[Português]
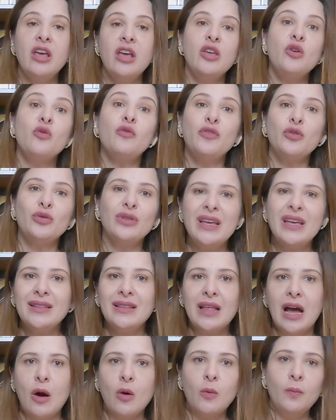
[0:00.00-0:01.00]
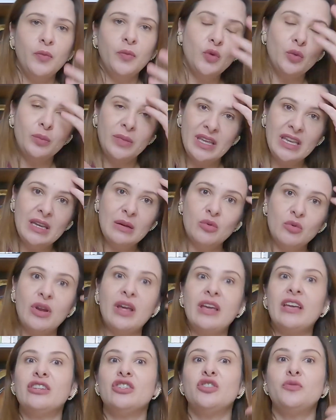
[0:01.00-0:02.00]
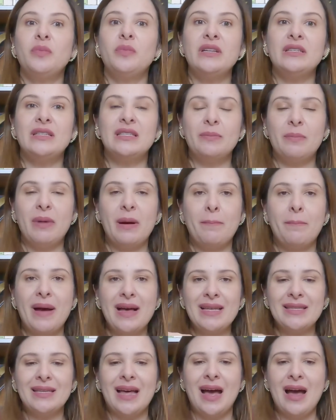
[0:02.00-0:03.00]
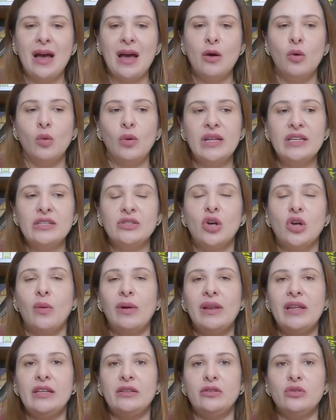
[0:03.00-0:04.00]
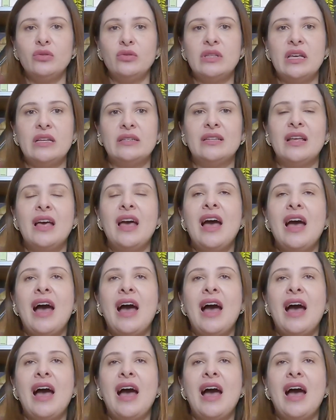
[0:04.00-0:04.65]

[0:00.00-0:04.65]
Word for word: e um fio dental, no mínimo, né, que a gente precisa para passar o lençol ali entre os dentes.